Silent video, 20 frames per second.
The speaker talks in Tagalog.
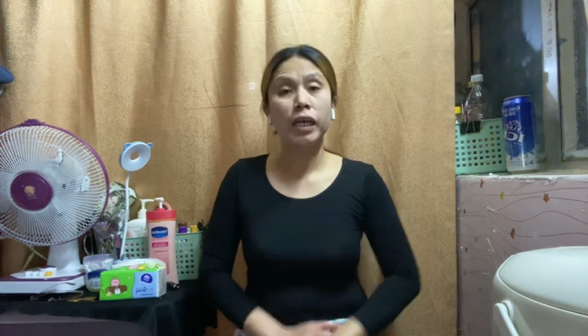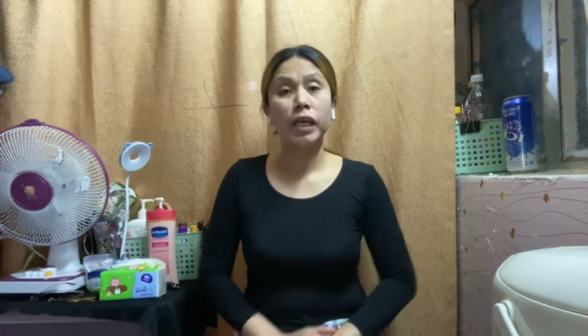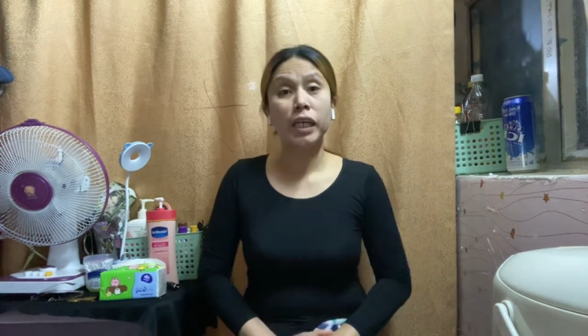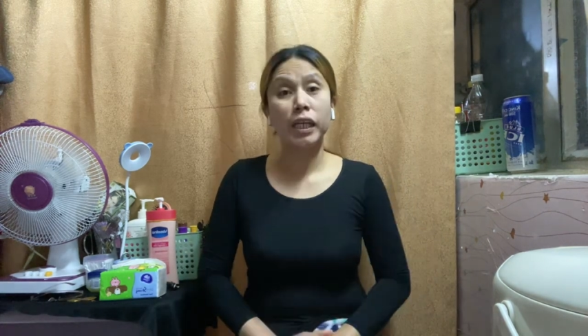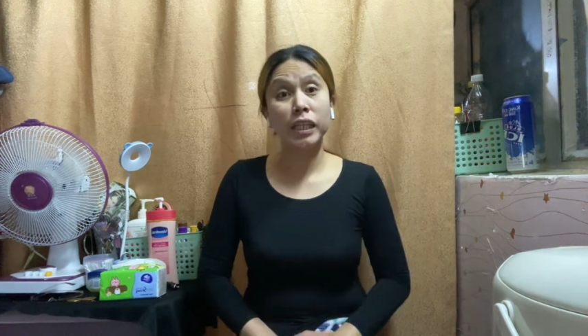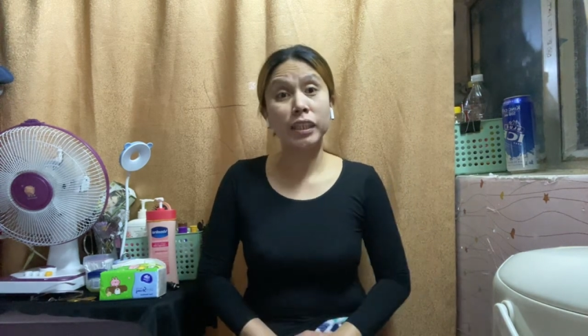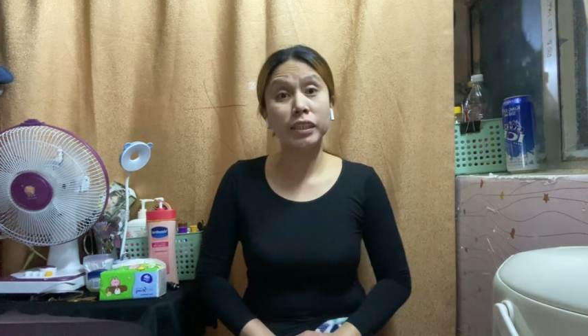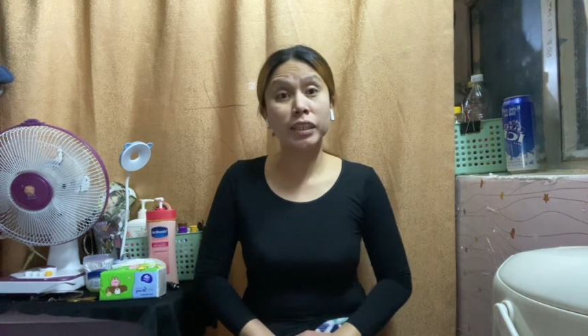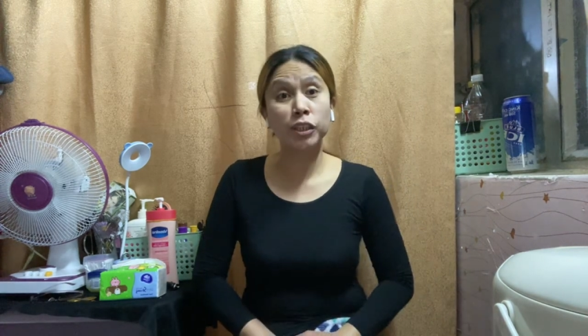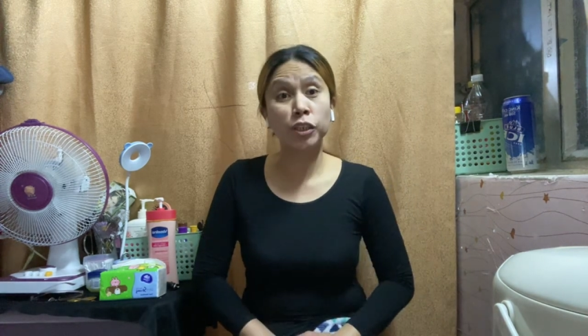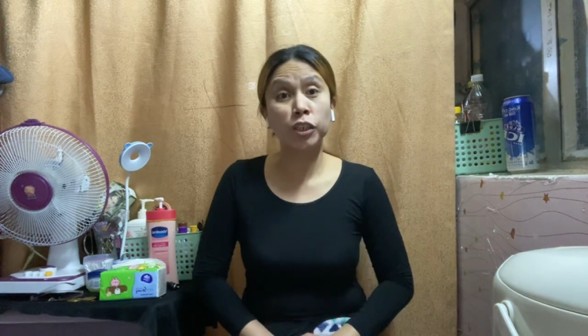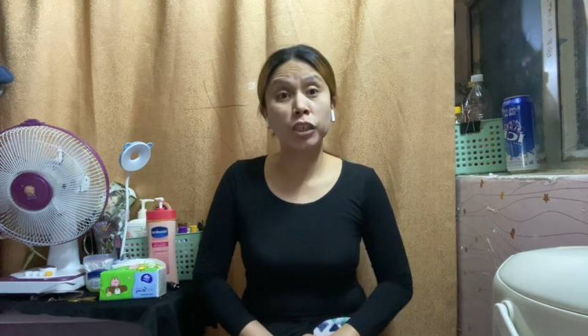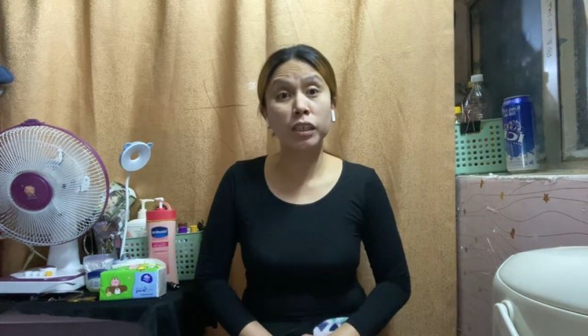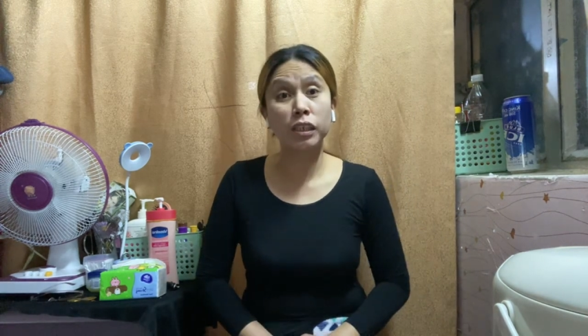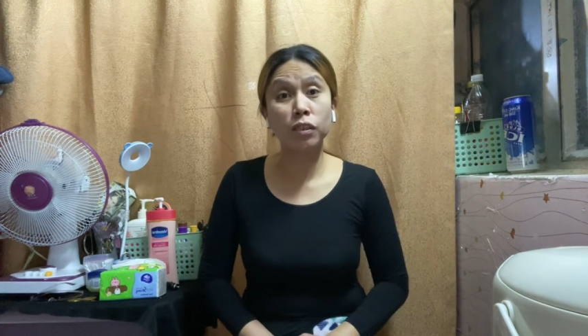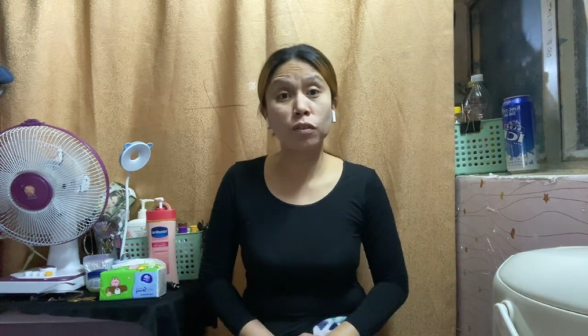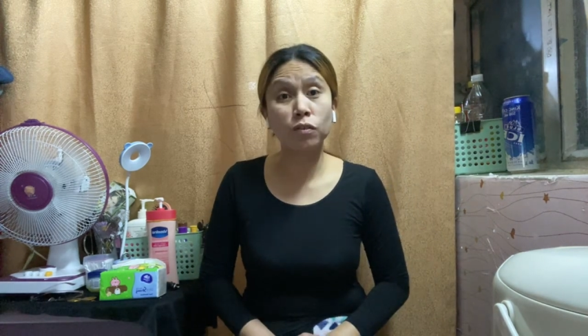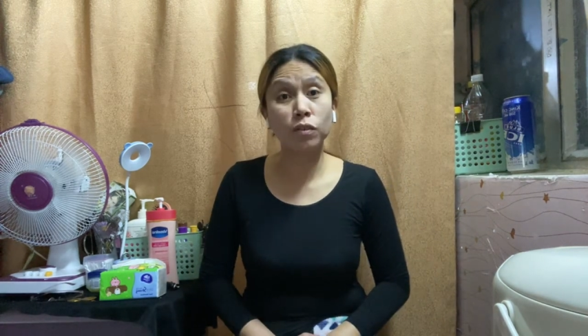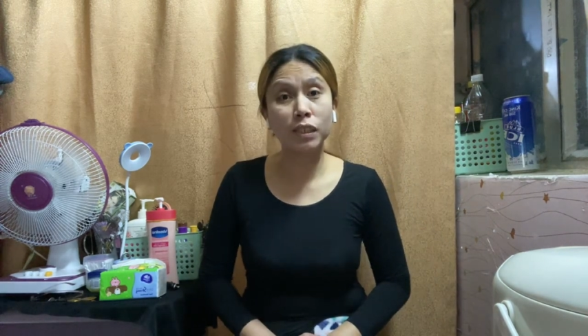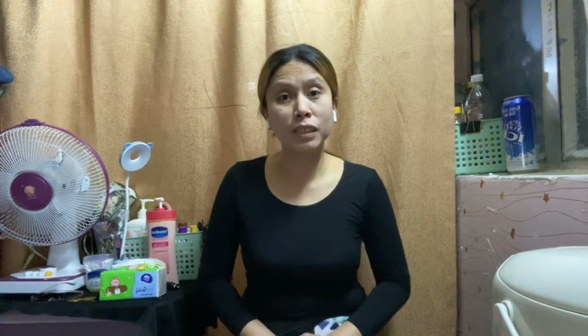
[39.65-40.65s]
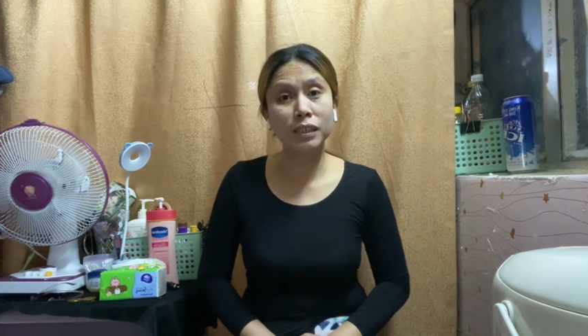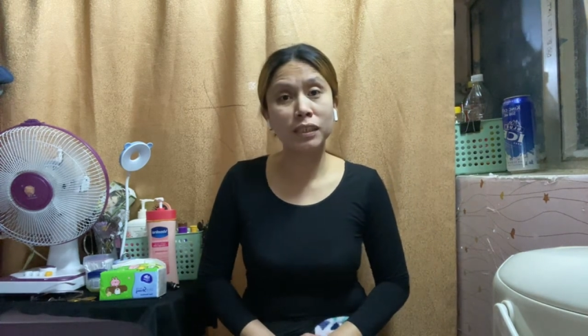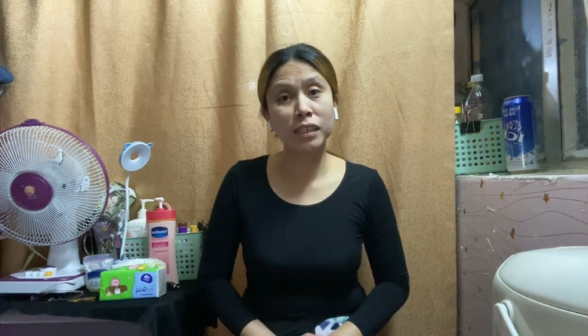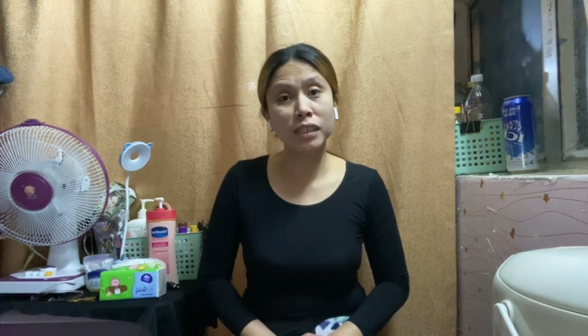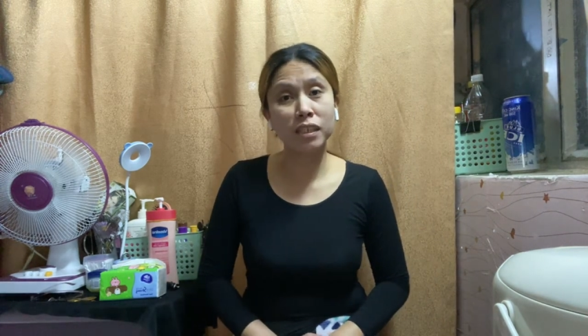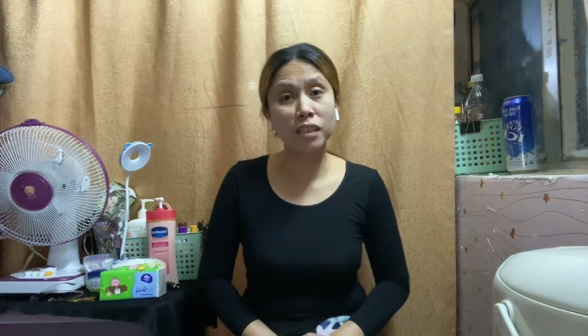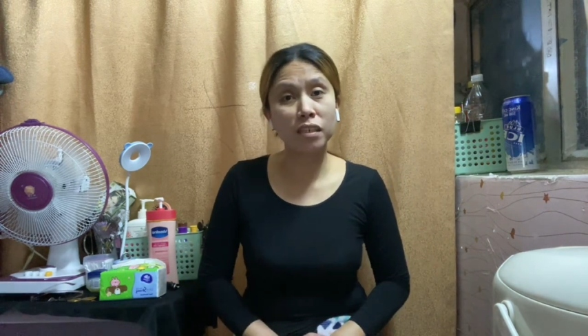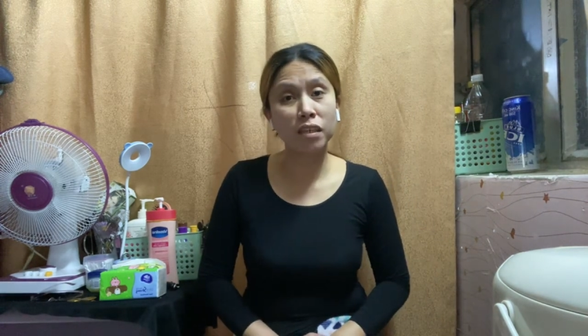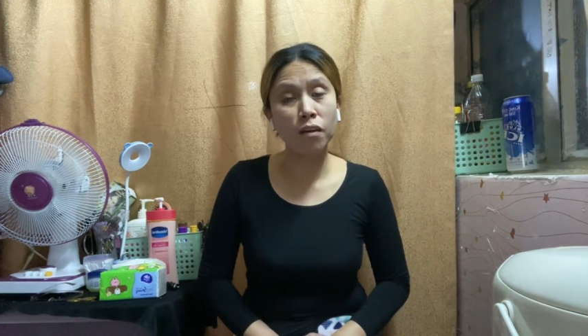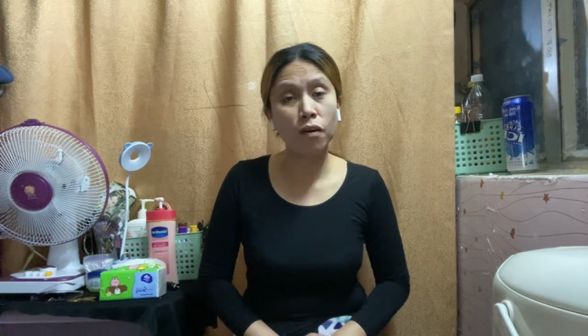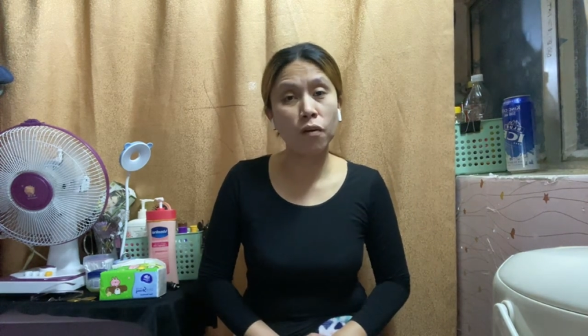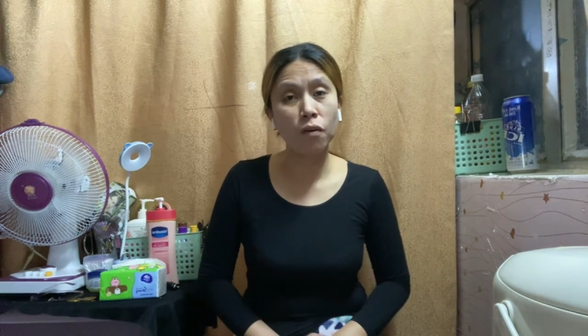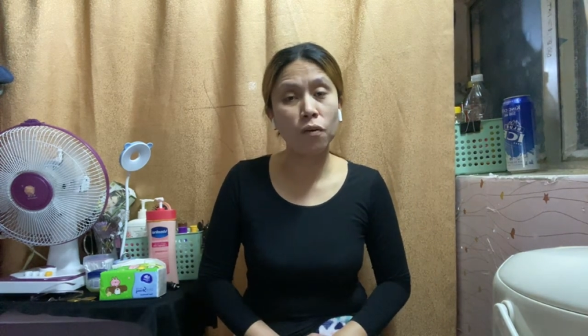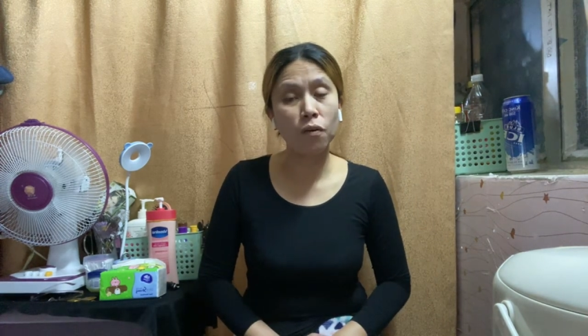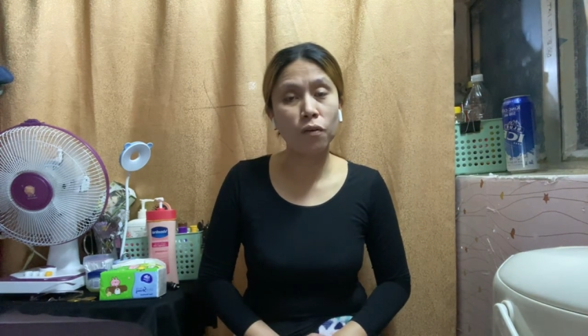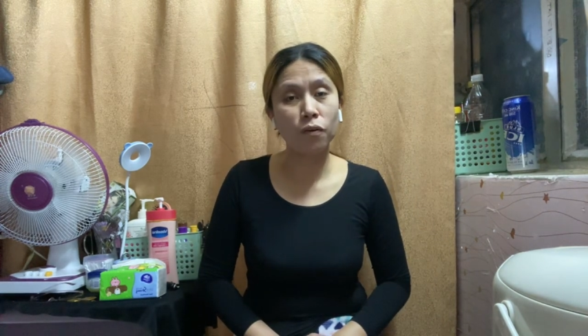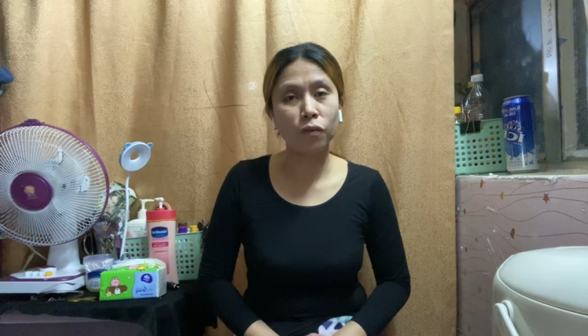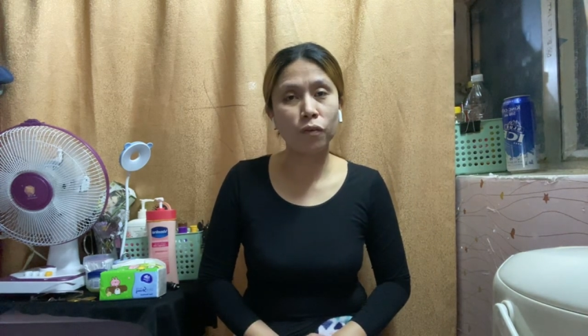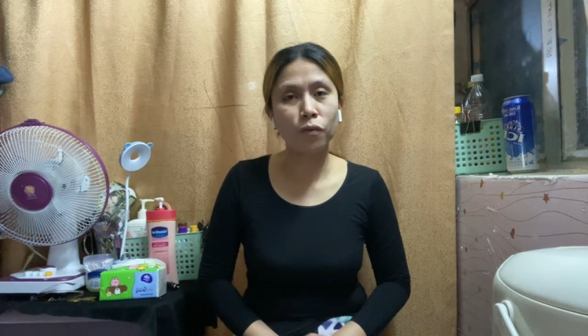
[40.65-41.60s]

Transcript: isi-share ko nga sa inyo